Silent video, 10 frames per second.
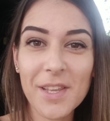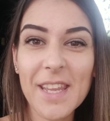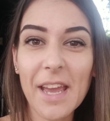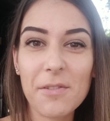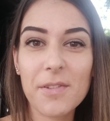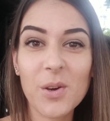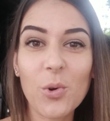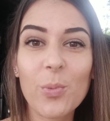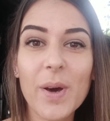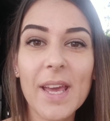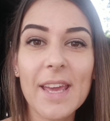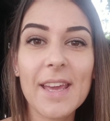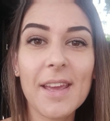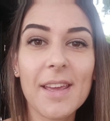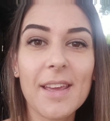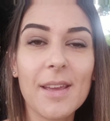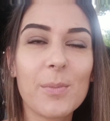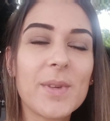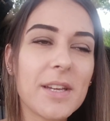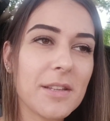d'arriver au pré et
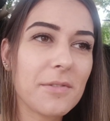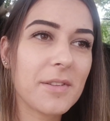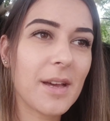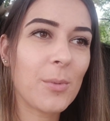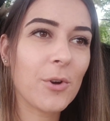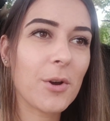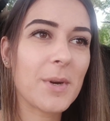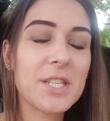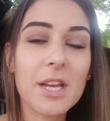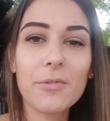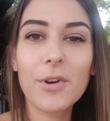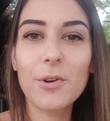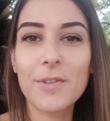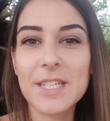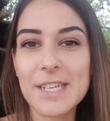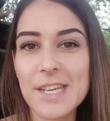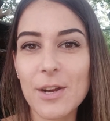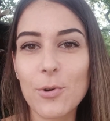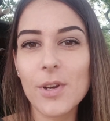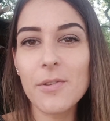bien évidemment, comme à chaque fois qu'on va chercher
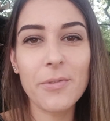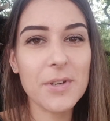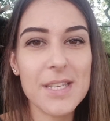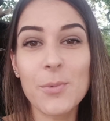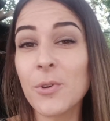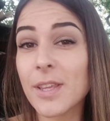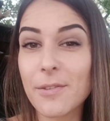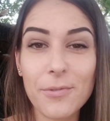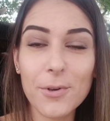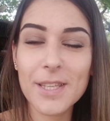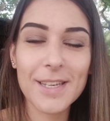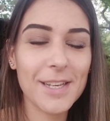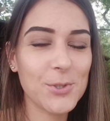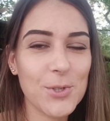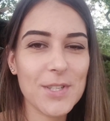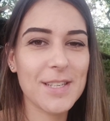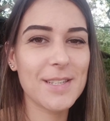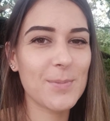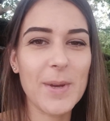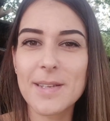un colis, forcément il faut qu'il y ait quelque chose
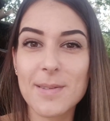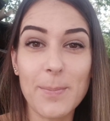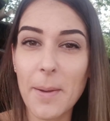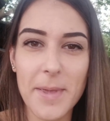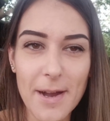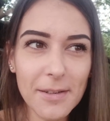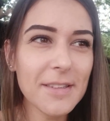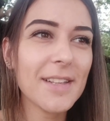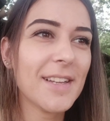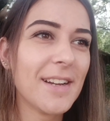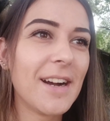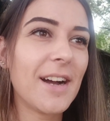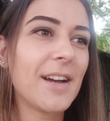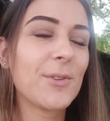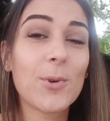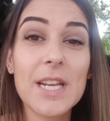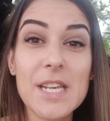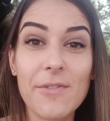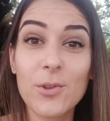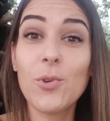qui se passe pas bien. Euh, donc là
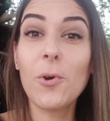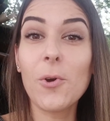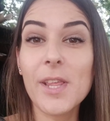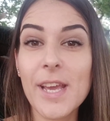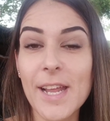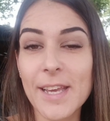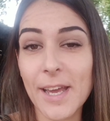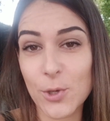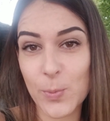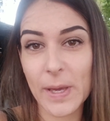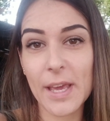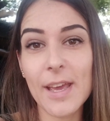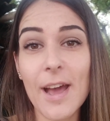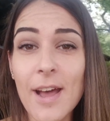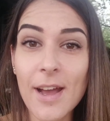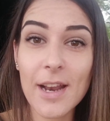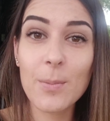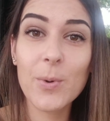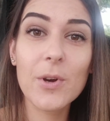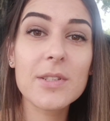j'avais deux colis à aller récupérer, un à
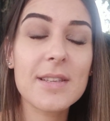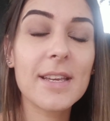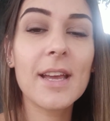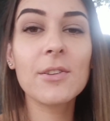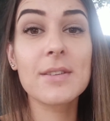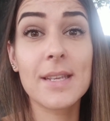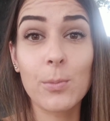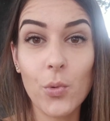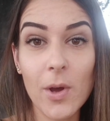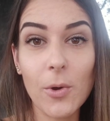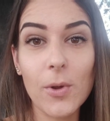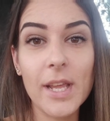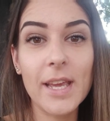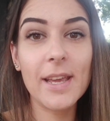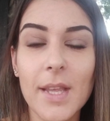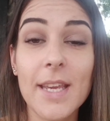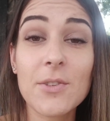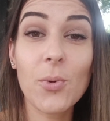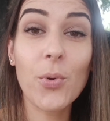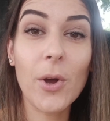la poste et un dans un point relais. Et
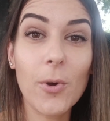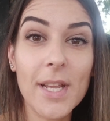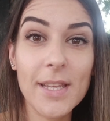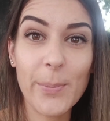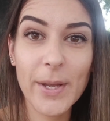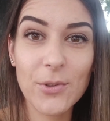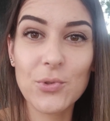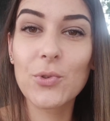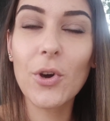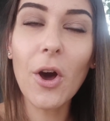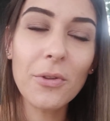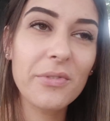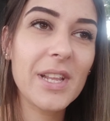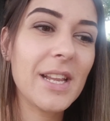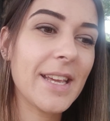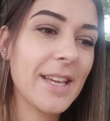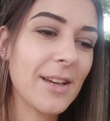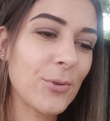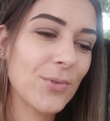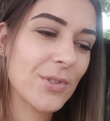ce point relais n'est pas dans une grande ville
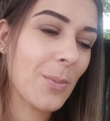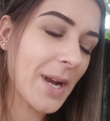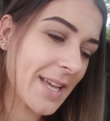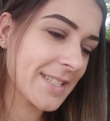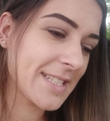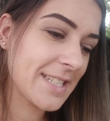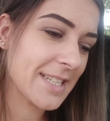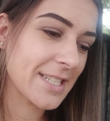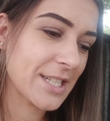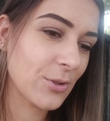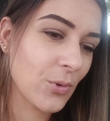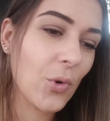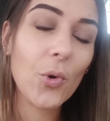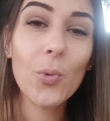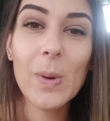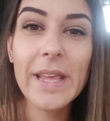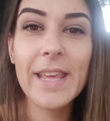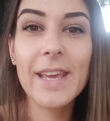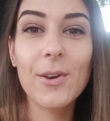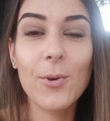et euh, nous sommes lundi et j'ai donc
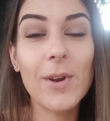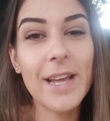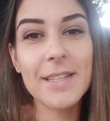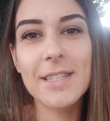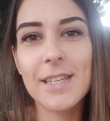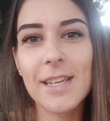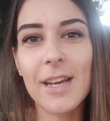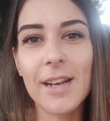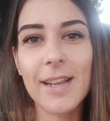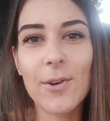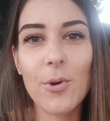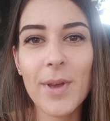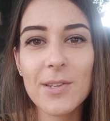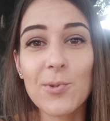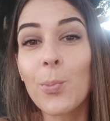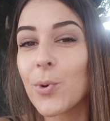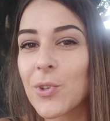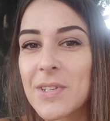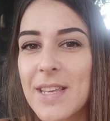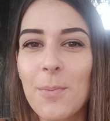oublié que lundi euh, les commerces sont
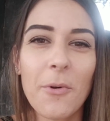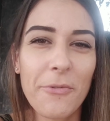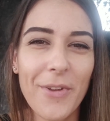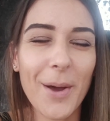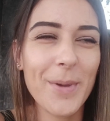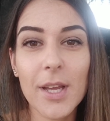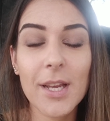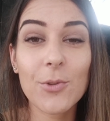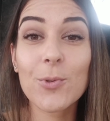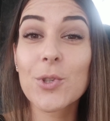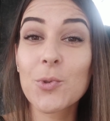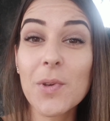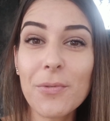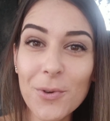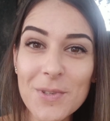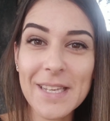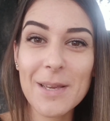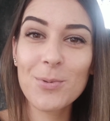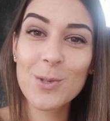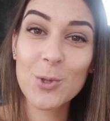potentiellement fermés. Donc je suis
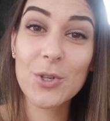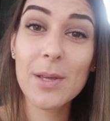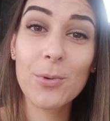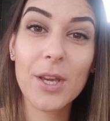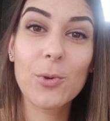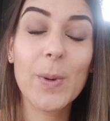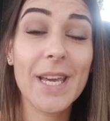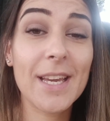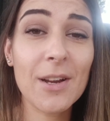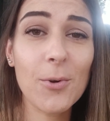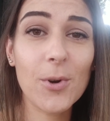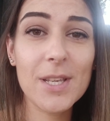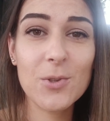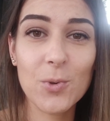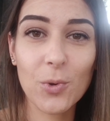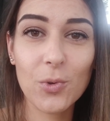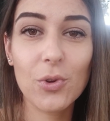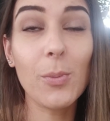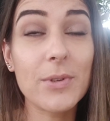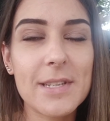frustrée puisque je n'ai pu récupérer qu'un colis sur
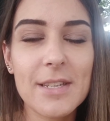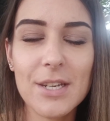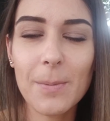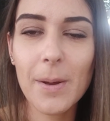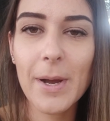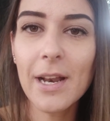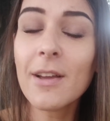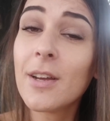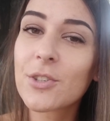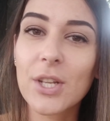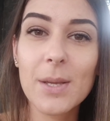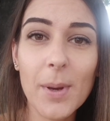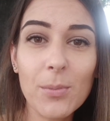deux. Bon c'est déjà pas mal, j'en ai pas